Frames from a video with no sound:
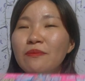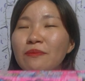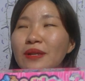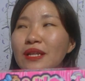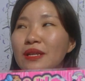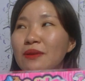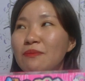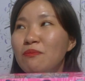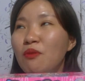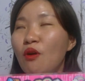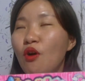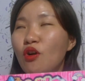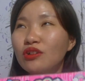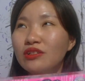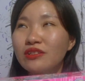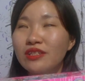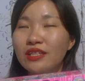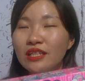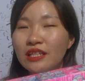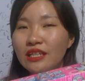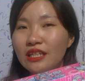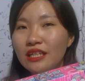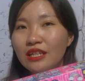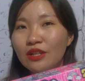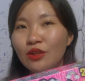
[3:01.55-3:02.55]
beli box
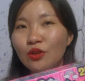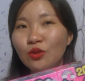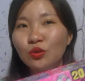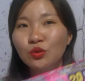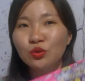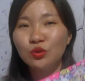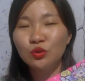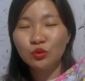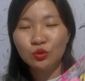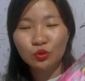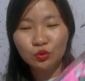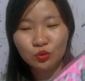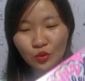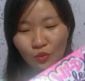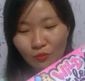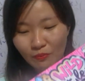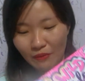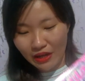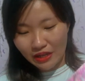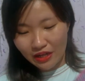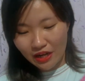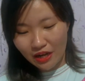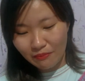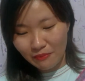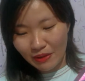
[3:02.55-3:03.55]
sendiri khusus untuk
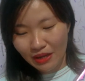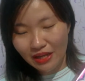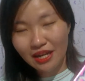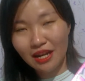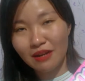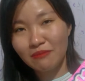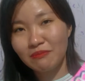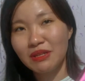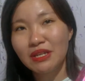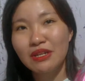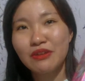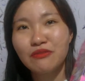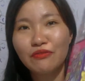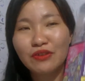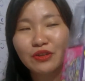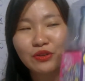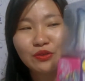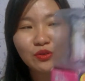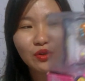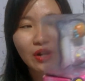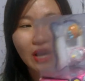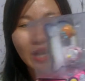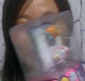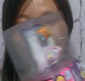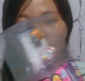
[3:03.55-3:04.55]
mainan-mainan minifigur
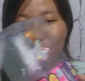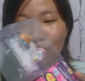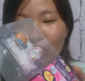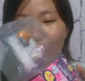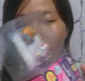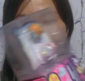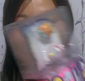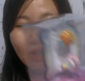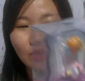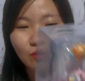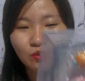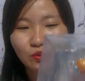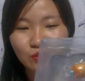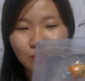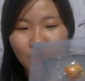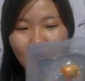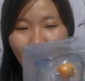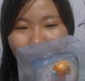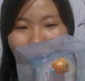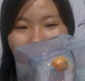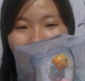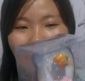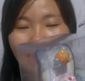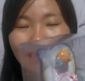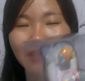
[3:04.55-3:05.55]
aku karena aku suka
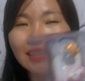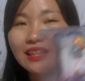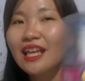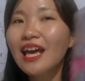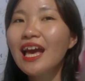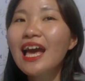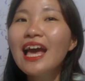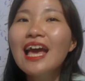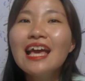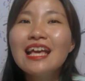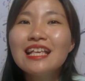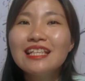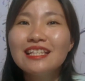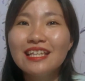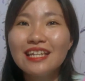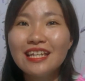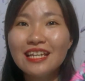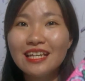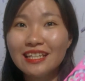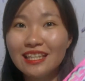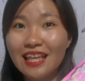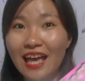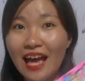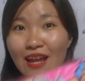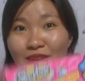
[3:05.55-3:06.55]
banget. Jadi
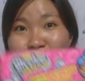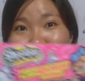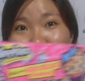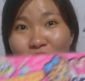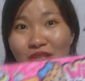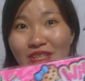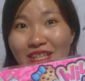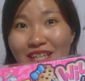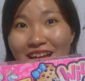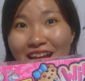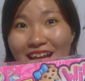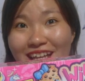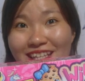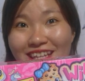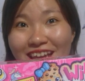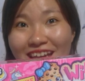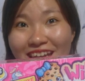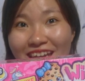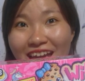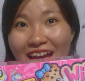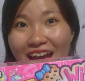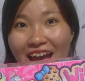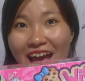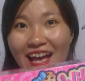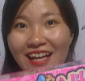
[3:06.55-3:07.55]
kita unboxing aja
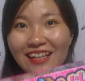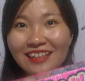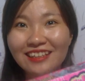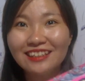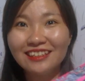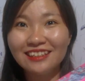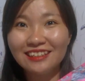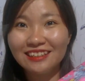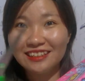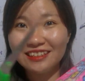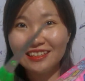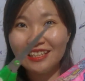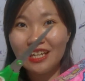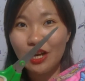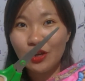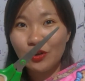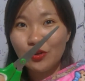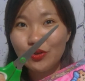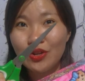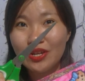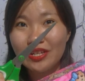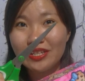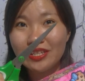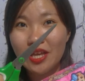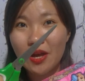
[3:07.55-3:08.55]
ya. Ini aku
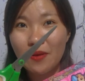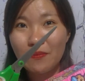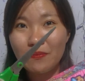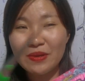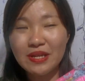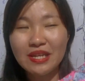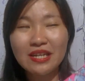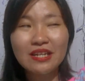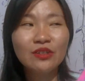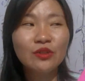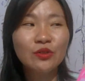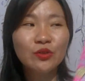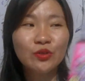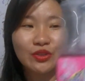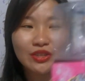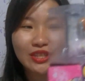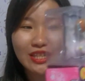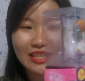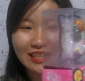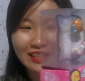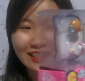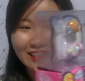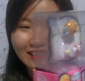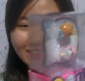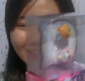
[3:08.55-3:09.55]
udah siapin
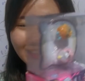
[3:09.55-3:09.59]
gunting.